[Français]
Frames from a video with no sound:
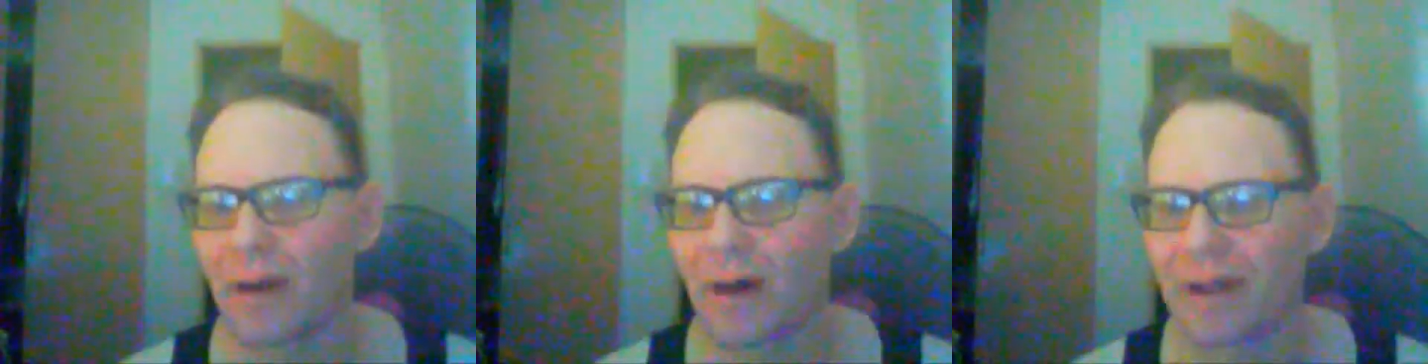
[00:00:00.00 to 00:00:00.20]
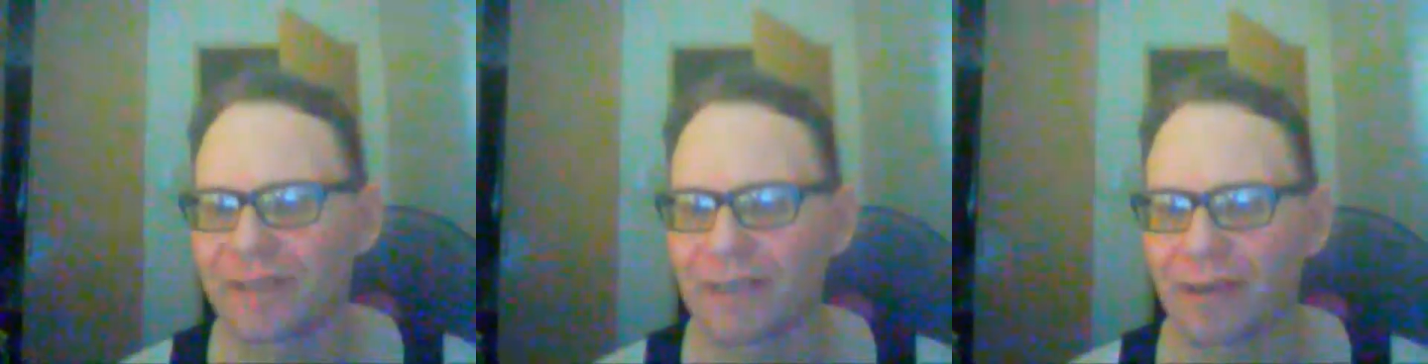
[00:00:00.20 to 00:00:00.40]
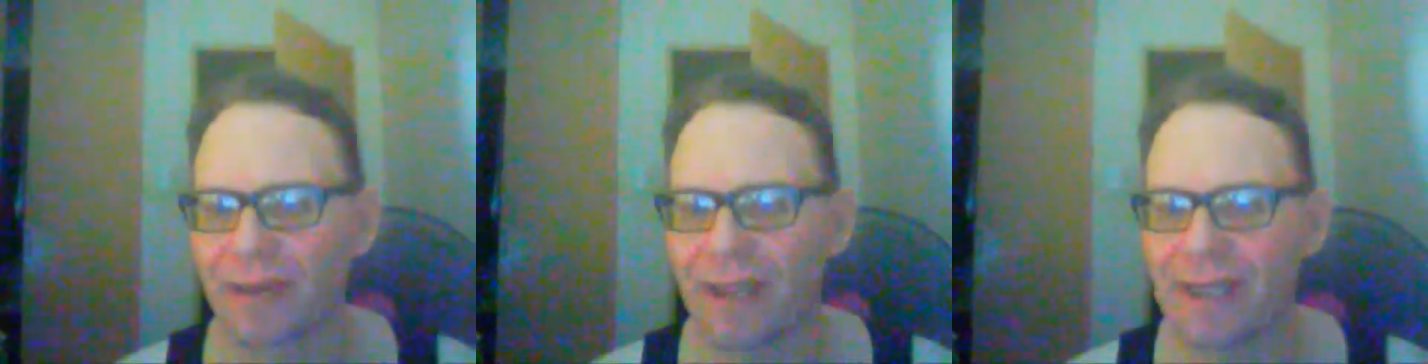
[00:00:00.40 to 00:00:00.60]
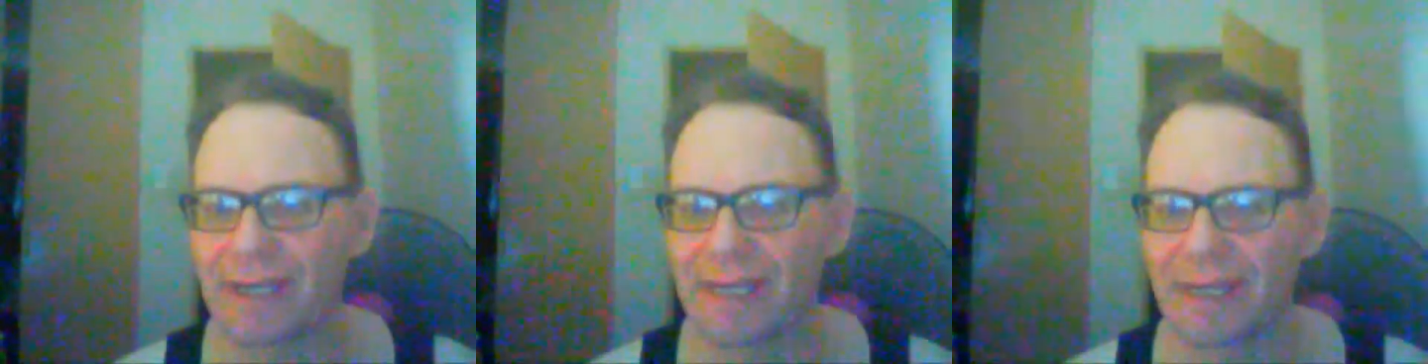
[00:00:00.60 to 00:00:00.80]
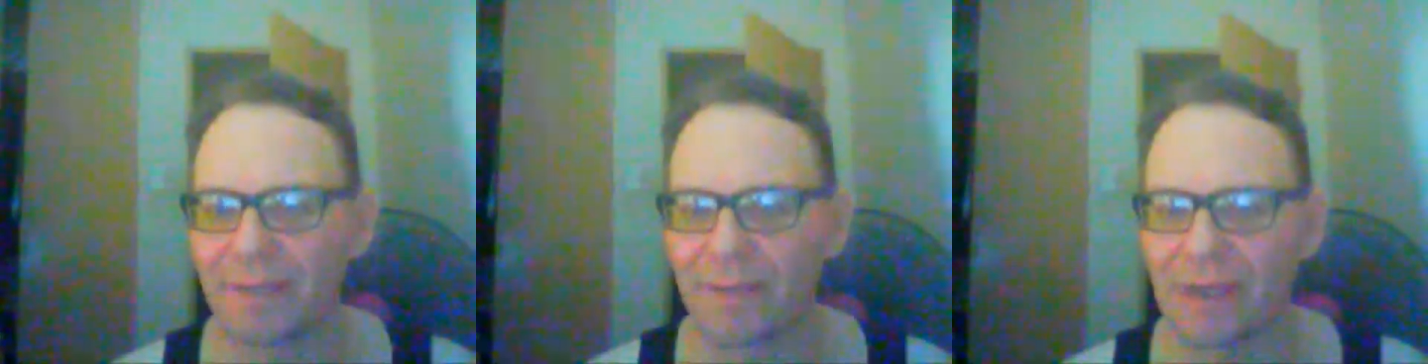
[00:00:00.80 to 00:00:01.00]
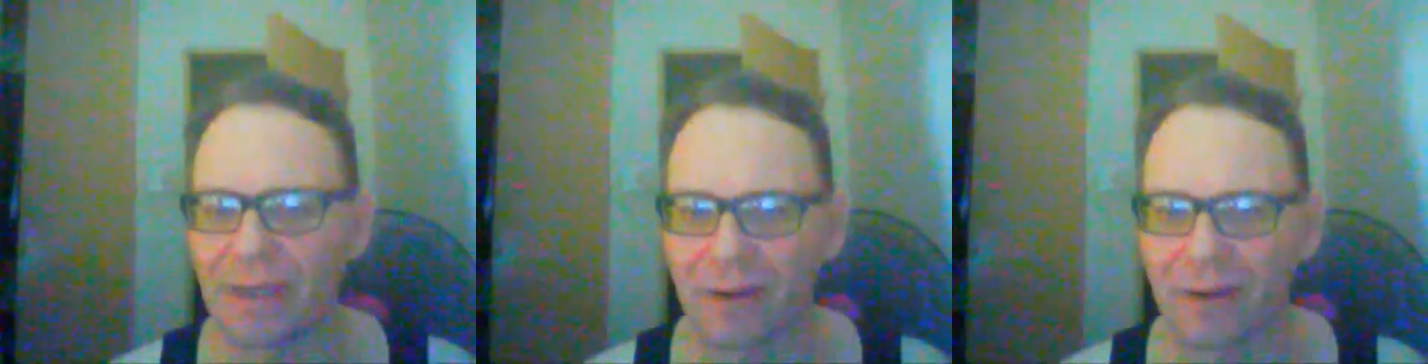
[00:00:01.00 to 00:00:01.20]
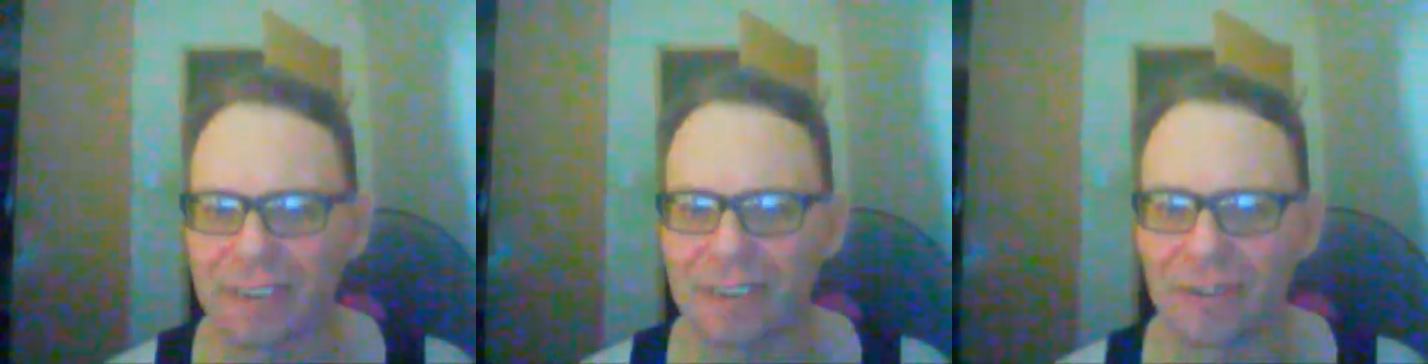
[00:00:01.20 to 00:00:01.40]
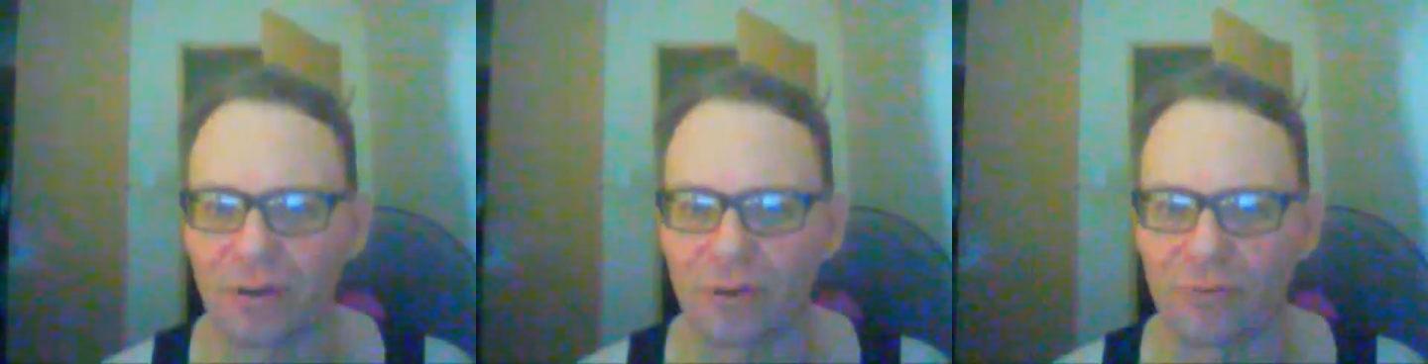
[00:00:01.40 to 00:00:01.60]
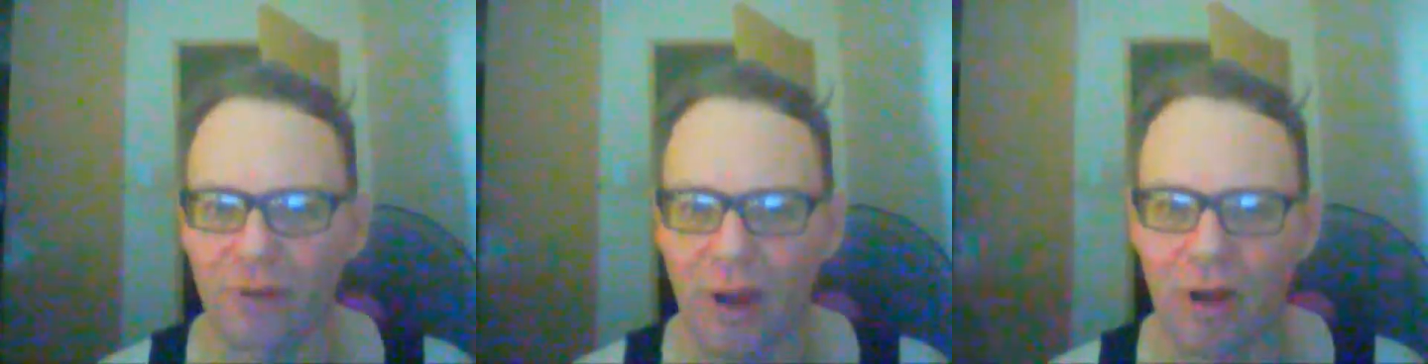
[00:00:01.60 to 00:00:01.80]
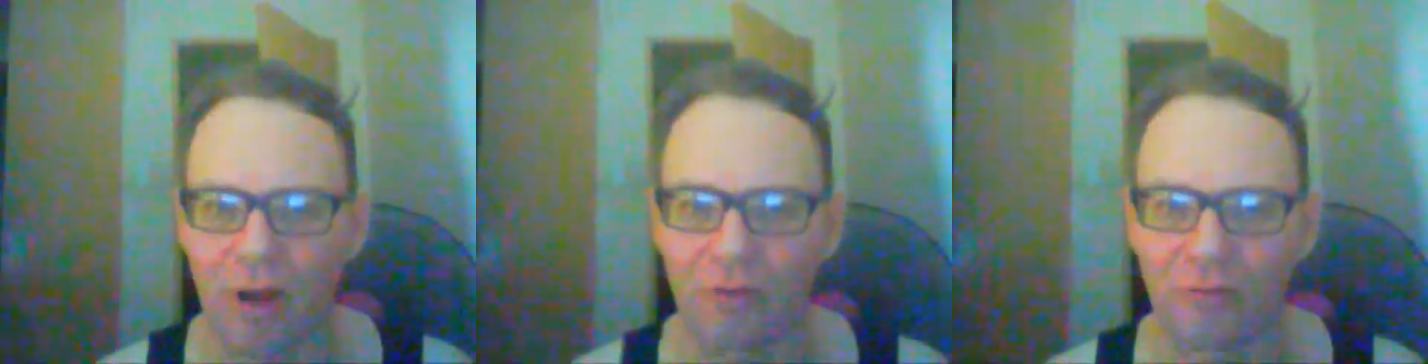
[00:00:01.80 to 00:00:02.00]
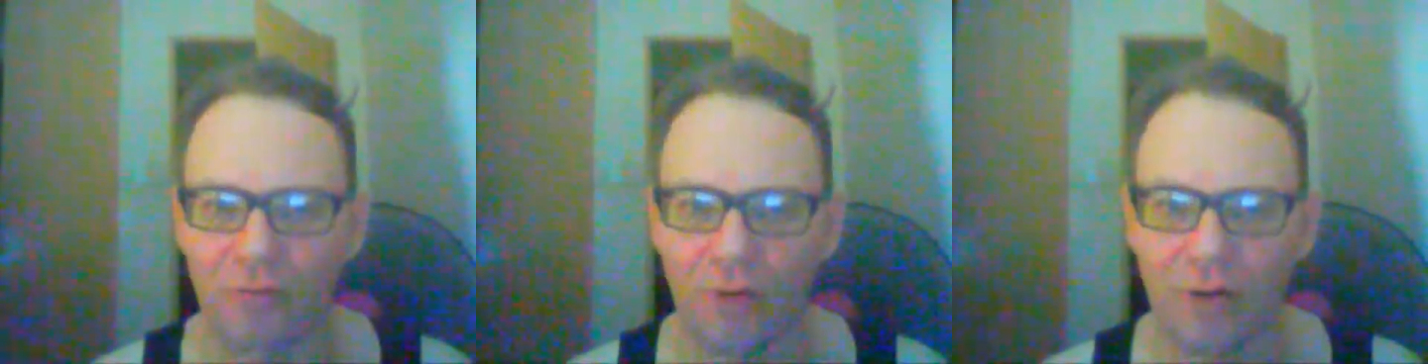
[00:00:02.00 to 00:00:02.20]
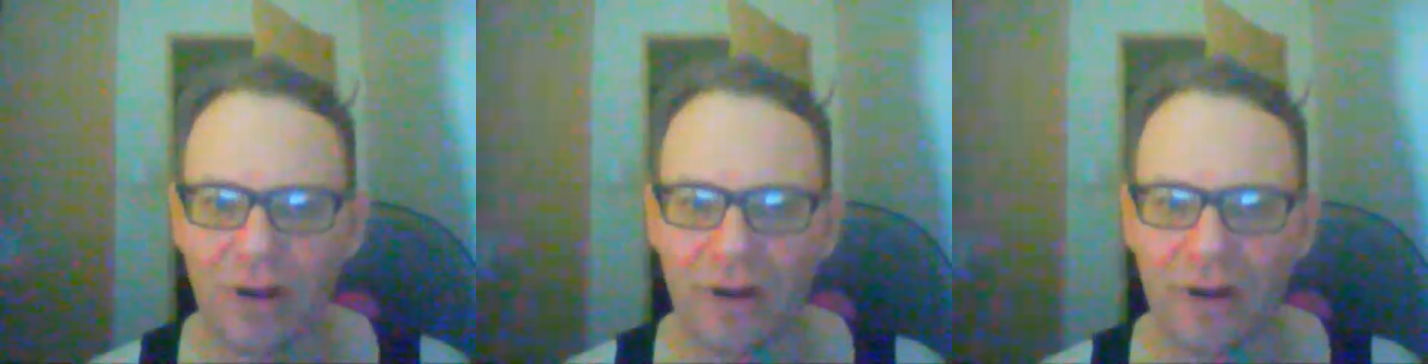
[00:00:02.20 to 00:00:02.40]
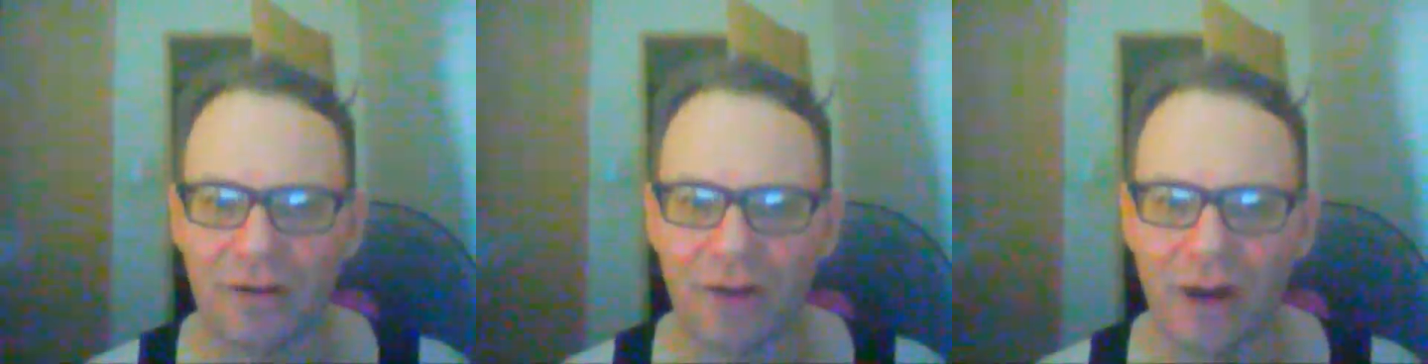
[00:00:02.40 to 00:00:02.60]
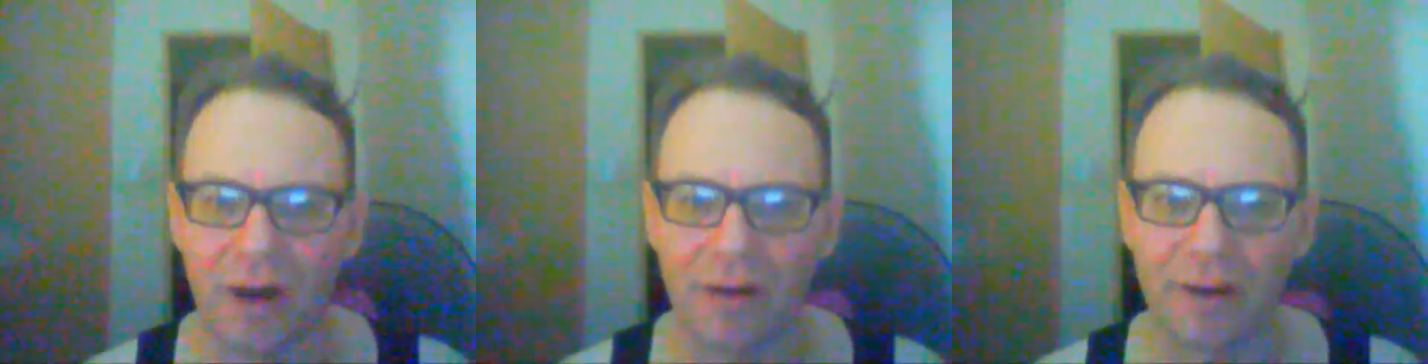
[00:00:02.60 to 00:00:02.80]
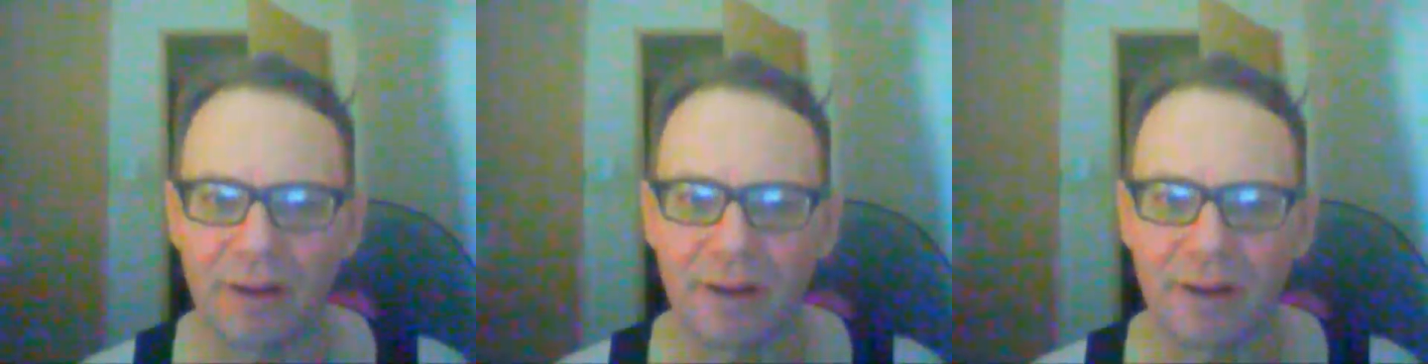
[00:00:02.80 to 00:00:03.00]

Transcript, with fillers: attirer l'immigration francophone dans